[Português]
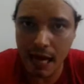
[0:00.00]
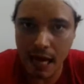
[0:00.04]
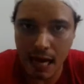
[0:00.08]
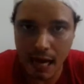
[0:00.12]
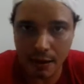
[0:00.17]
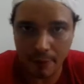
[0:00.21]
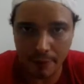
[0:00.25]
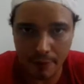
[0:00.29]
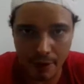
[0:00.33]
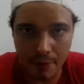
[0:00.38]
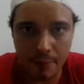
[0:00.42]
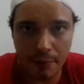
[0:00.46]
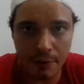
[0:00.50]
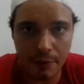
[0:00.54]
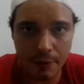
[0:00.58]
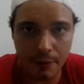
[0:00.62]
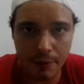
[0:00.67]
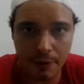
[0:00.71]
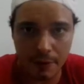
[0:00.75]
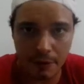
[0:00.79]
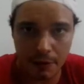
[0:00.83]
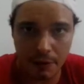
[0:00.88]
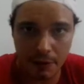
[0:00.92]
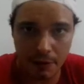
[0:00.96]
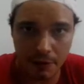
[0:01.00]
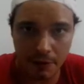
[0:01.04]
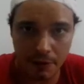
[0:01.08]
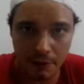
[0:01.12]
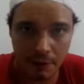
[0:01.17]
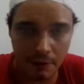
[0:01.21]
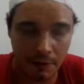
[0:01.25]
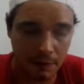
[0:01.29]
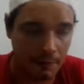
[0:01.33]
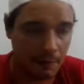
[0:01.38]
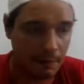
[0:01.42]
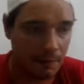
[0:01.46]
água é importante.
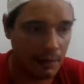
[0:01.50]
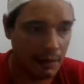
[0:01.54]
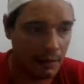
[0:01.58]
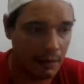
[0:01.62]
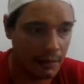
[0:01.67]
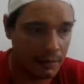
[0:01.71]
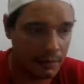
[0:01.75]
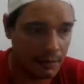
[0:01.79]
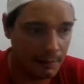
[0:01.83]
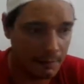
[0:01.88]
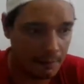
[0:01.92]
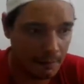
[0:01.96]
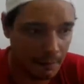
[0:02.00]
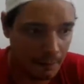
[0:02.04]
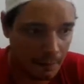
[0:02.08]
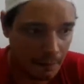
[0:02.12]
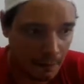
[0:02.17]
Beleza?